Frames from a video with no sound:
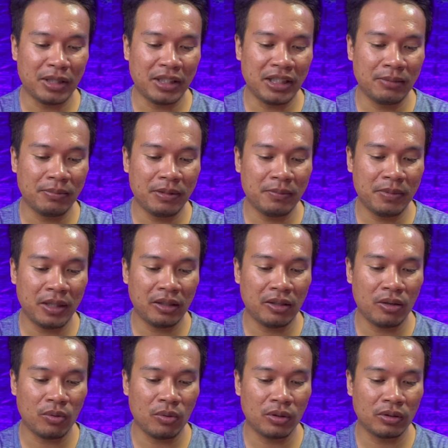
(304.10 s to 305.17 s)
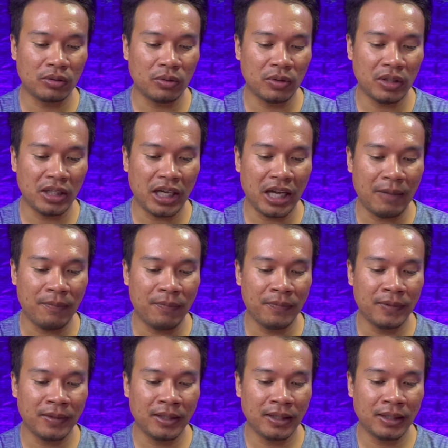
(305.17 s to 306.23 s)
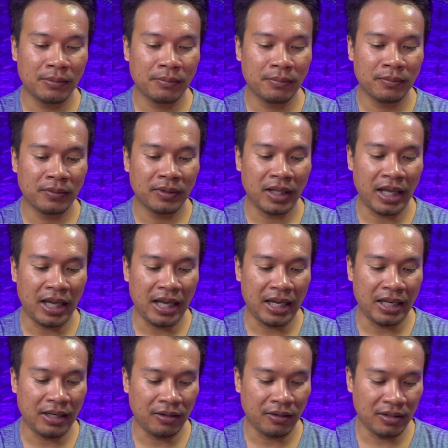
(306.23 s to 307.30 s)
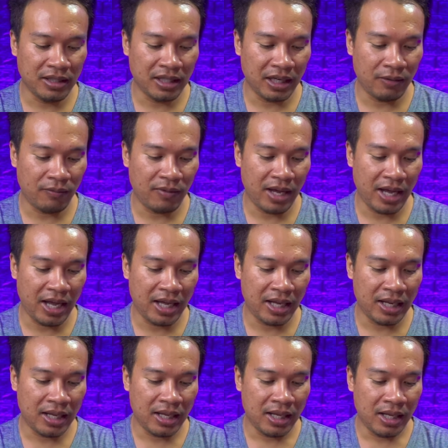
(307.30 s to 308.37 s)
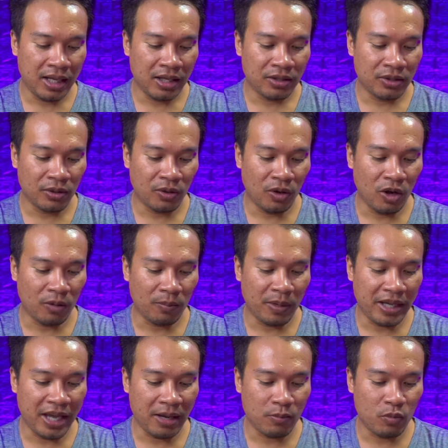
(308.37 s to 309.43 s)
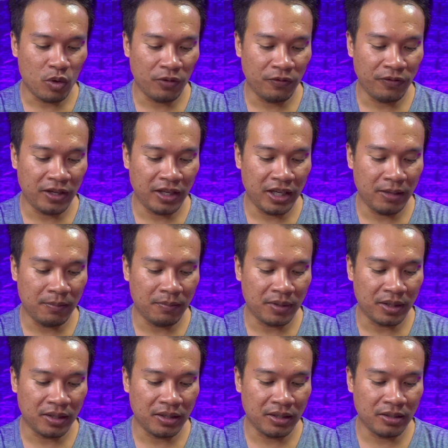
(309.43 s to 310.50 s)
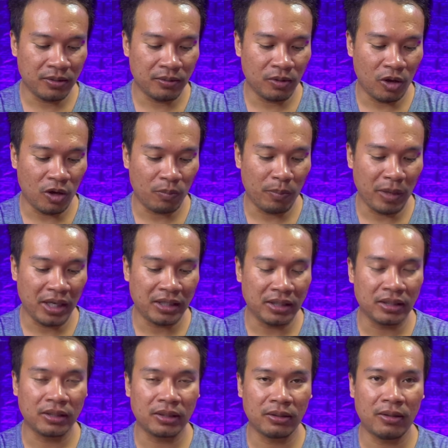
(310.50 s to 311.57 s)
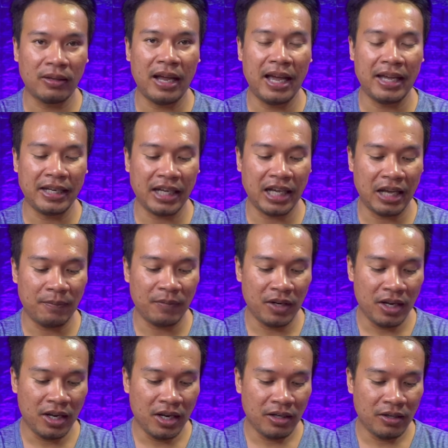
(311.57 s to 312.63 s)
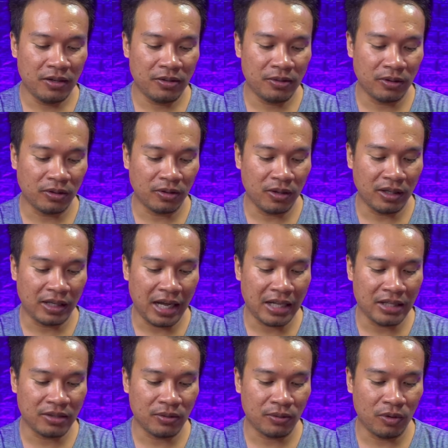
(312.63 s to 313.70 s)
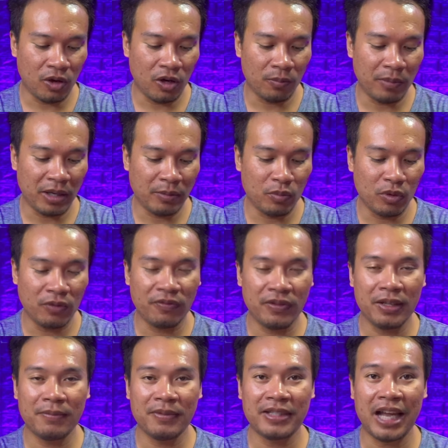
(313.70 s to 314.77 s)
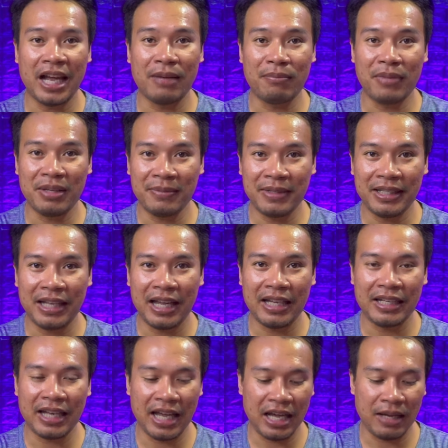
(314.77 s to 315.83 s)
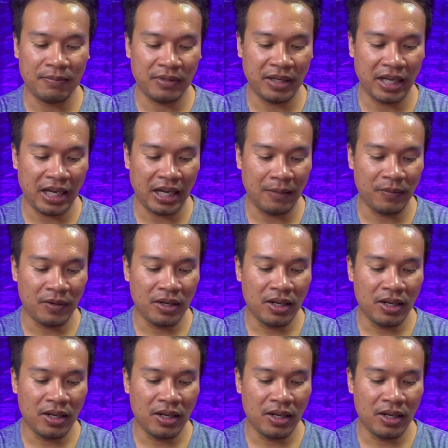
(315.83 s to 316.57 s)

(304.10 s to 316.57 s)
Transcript: บันทึกเพื่อนๆก็กดตรงนี้ครับแล้วก็เลือกคำว่าส่งออกไปยังม้วนฟิล์มหรือส่งออกเป็นก็ได้นะครับในส่วนของการส่งออกเป็นม้วนฟิล์มจะไม่มีลายน้ำนะครับ